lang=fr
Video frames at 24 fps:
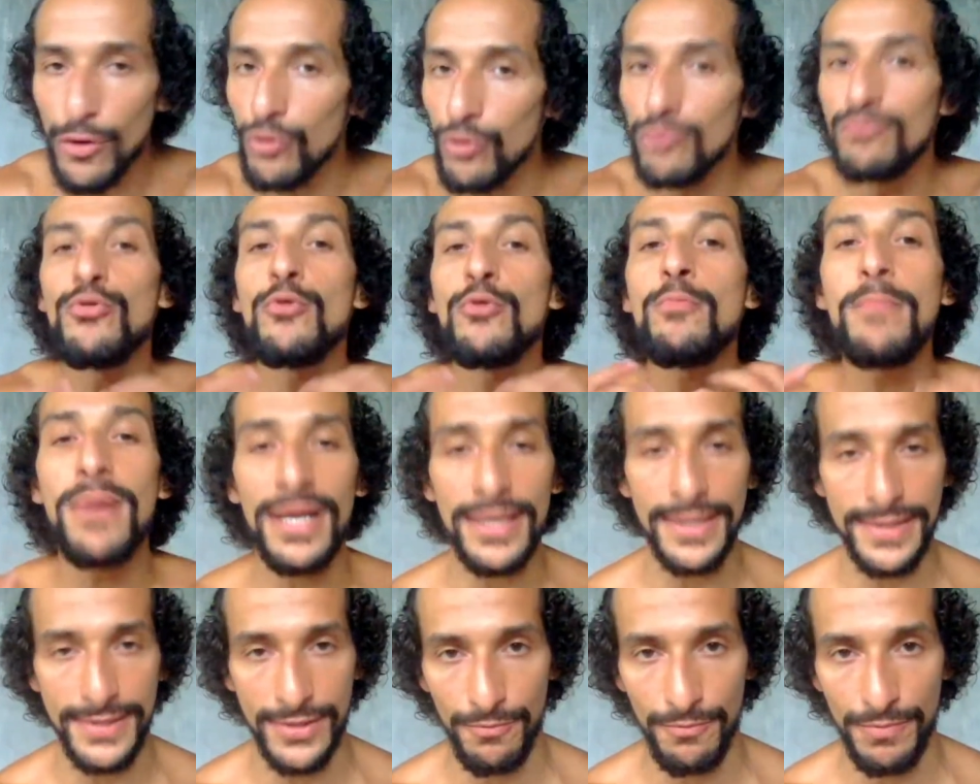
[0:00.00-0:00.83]
On ne peut pas
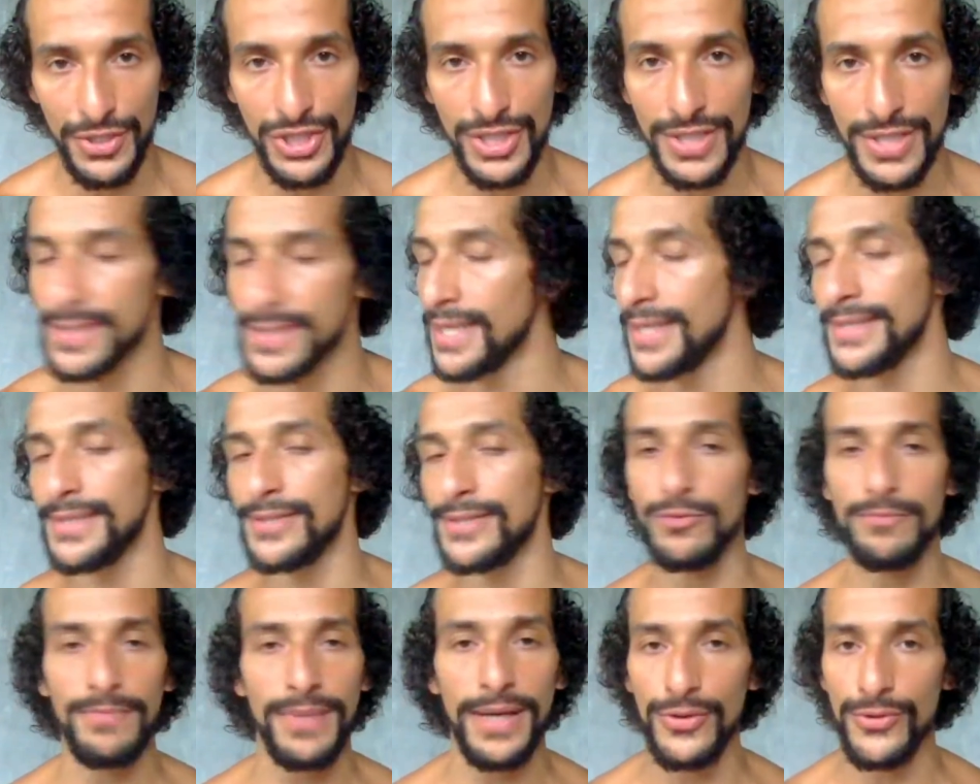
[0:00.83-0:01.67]
les empêcher, ça
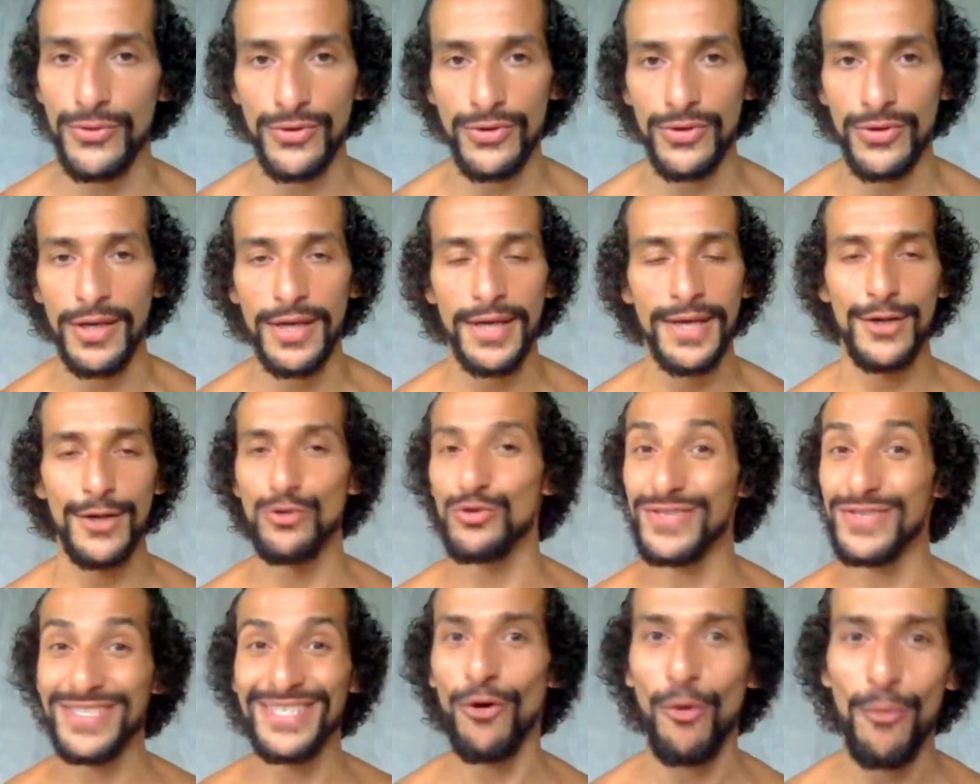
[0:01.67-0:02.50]
n'existe pas le, le
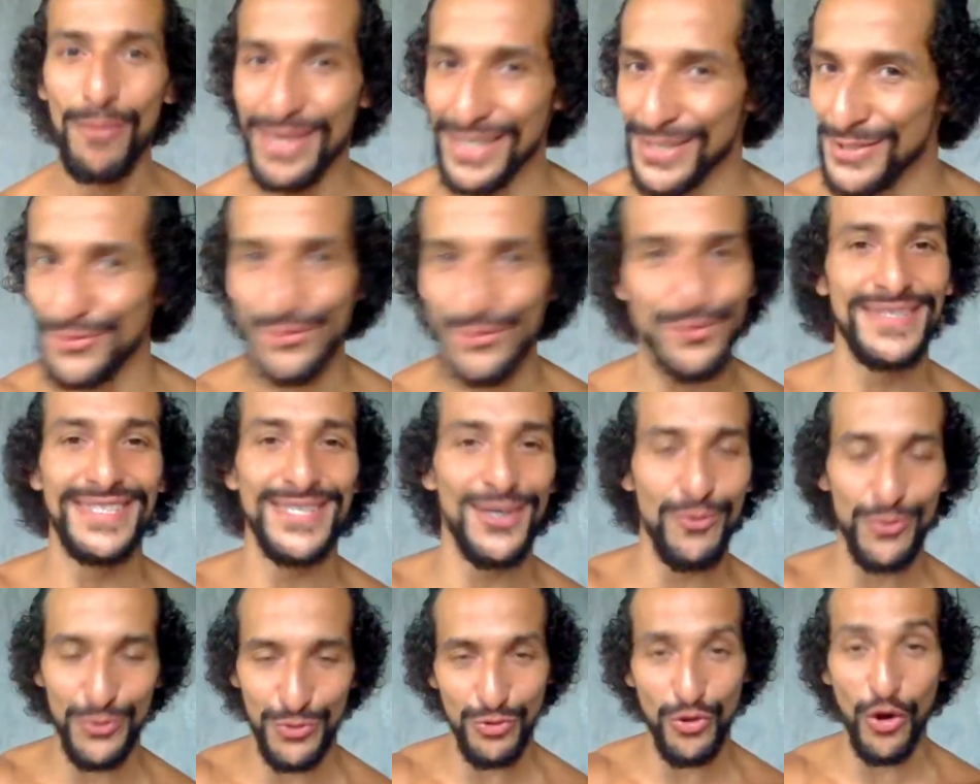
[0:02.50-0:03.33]
zéro blessure,
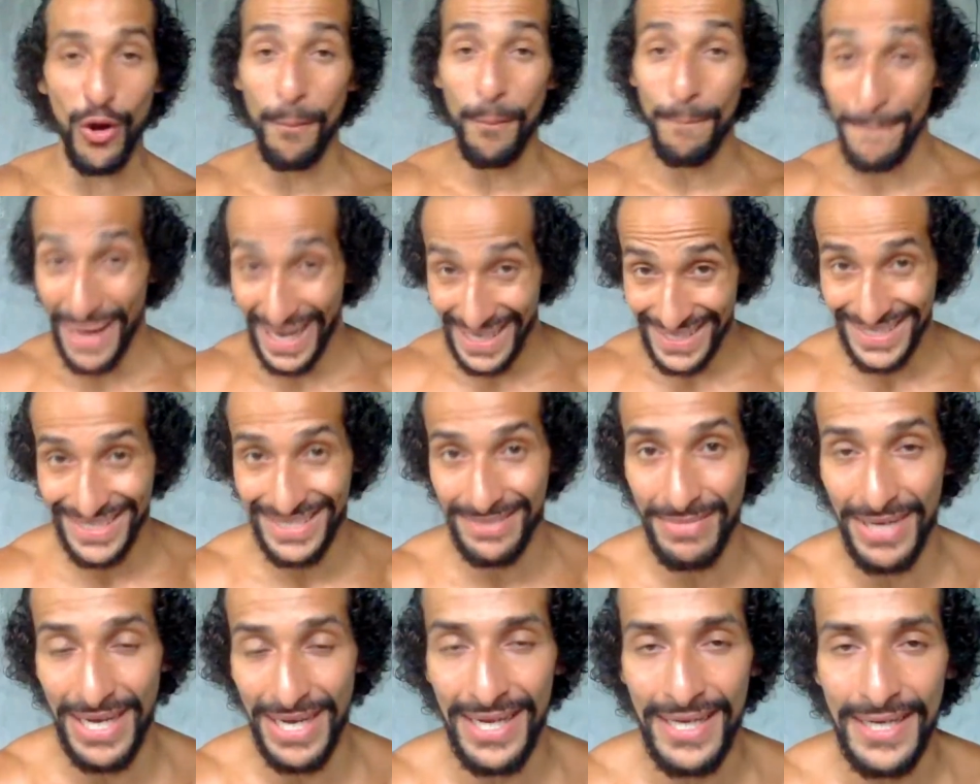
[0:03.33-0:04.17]
zéro douleur
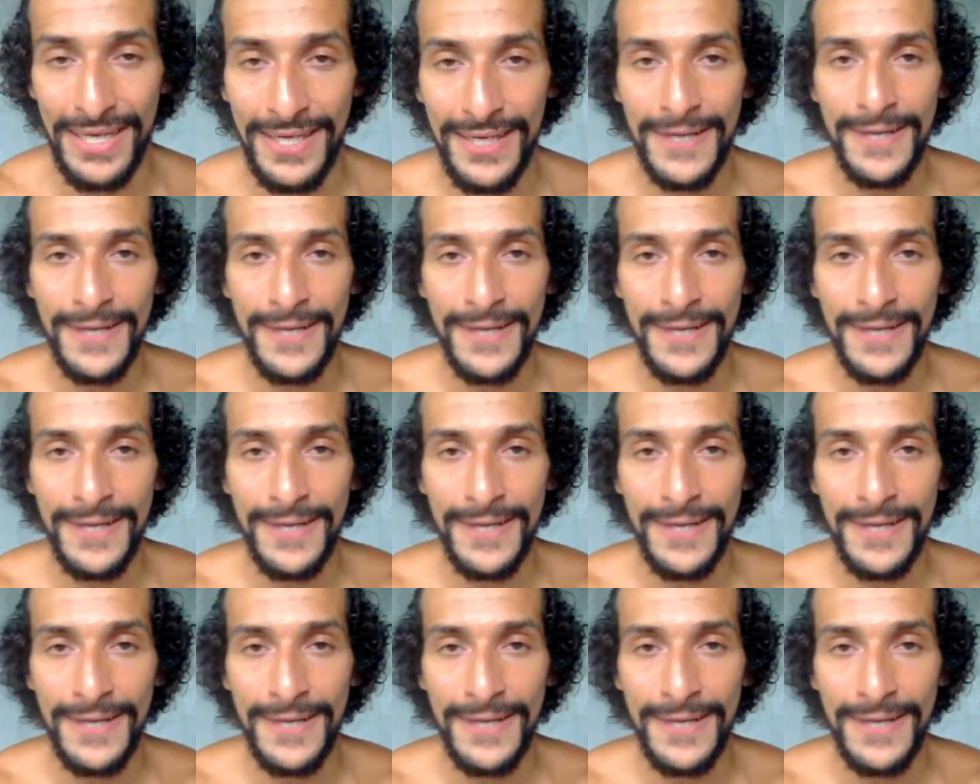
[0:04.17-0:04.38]
maximale.